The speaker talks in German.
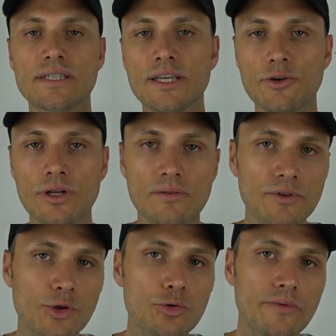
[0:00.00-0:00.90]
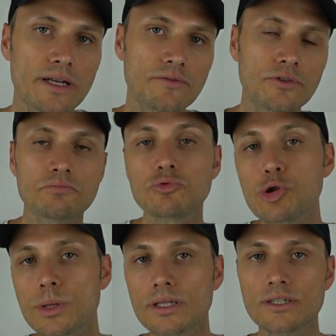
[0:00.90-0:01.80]
ihr sehen könnt, hatten wir die Joule-Werte von
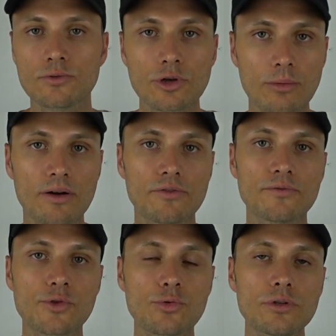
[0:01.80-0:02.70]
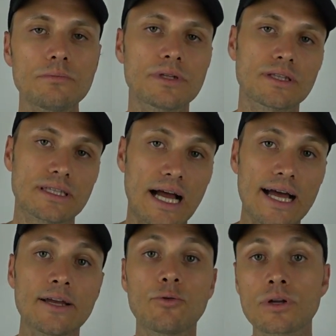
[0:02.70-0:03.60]
durchschnittlich 0,5 Joule mit
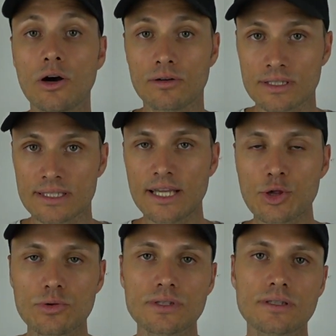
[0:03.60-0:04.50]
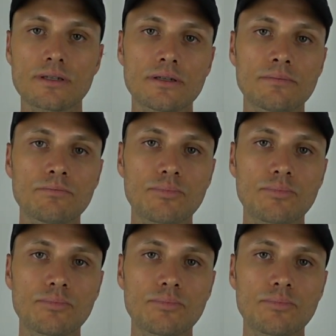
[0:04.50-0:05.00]
3 oder auch 6 Schuss ähm,